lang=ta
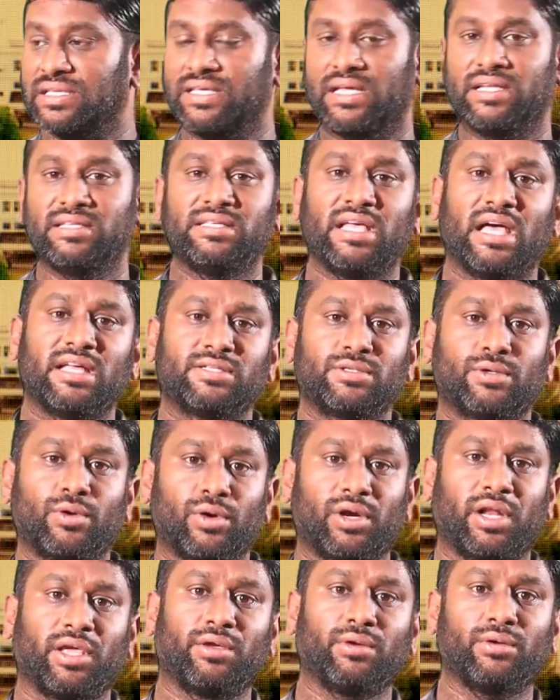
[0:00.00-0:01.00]
சென்ட் ஜார்ஜ்
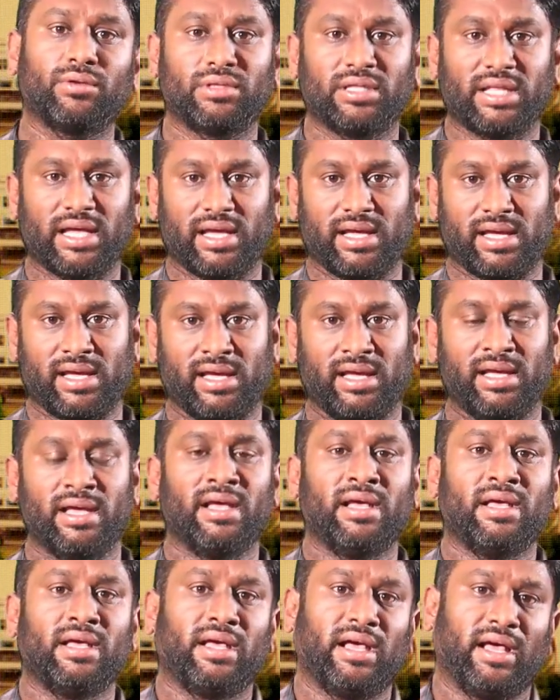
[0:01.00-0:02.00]
கோட்டைக்கும் அந்த
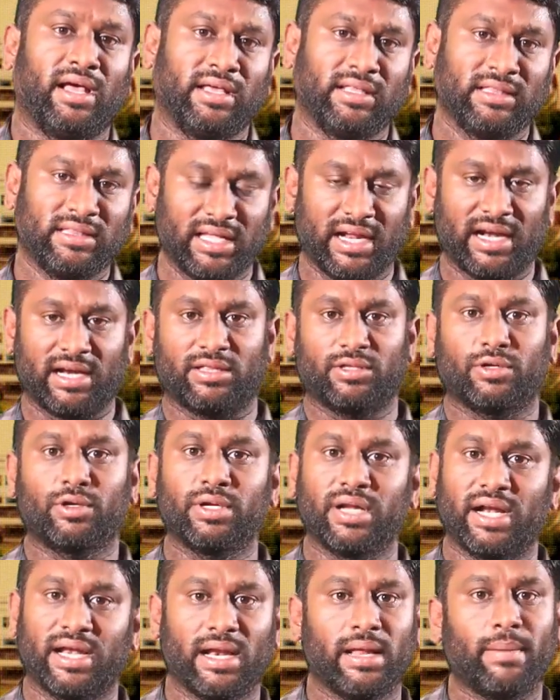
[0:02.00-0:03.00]
இந்த
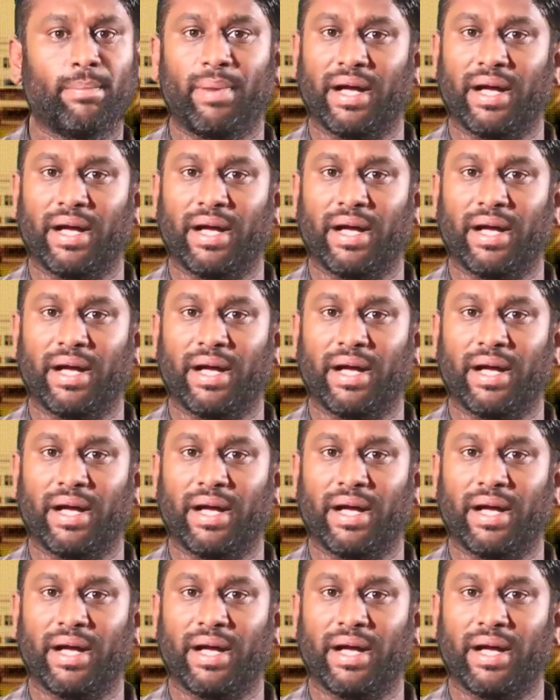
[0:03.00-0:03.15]
இடத்துக்கும் இடையில